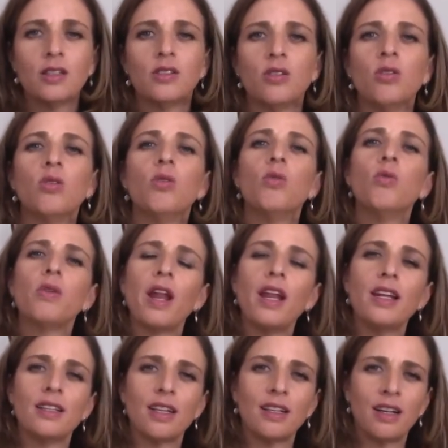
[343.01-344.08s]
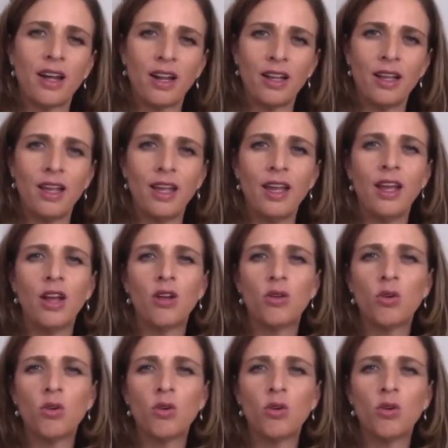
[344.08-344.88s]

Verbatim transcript: ¿no? Una de estas eh,